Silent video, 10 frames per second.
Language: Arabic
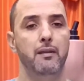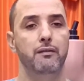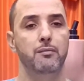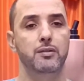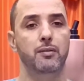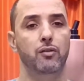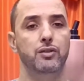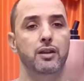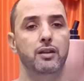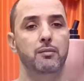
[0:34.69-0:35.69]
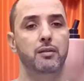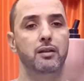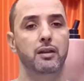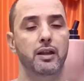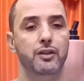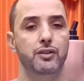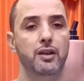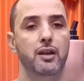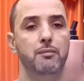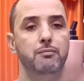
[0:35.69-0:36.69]
فما تبخلوش علينا
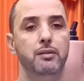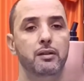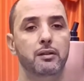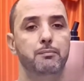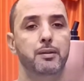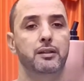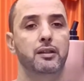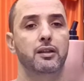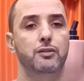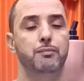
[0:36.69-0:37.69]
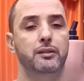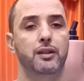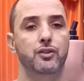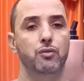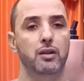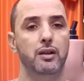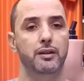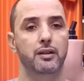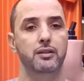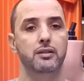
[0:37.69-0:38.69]
بالاعجاب بالبارطاج بارطاجيو
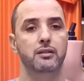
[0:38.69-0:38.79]
القناه